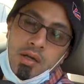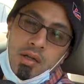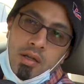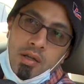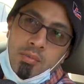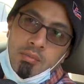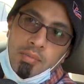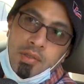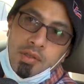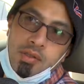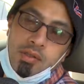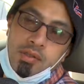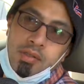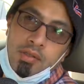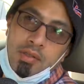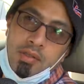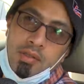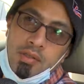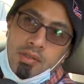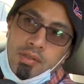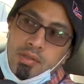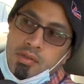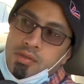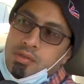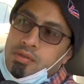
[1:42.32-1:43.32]
لمبه
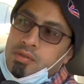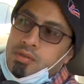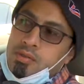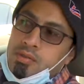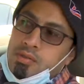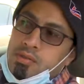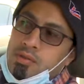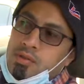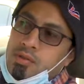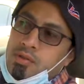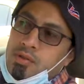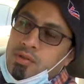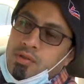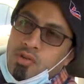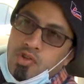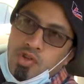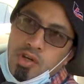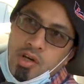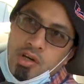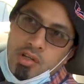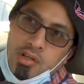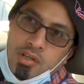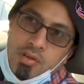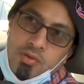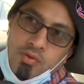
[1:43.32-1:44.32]
آه،
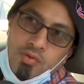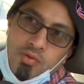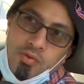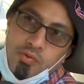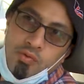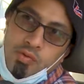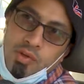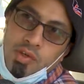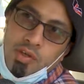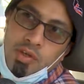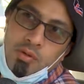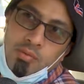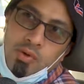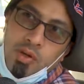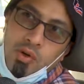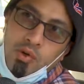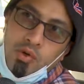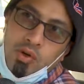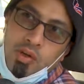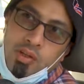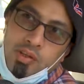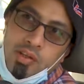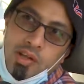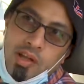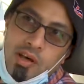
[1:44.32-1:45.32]
شخص وفي
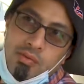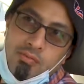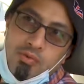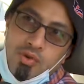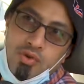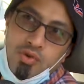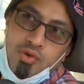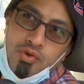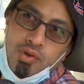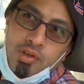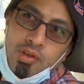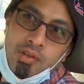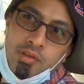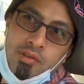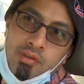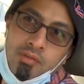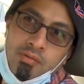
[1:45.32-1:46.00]
بالونه طالعه في وشه كده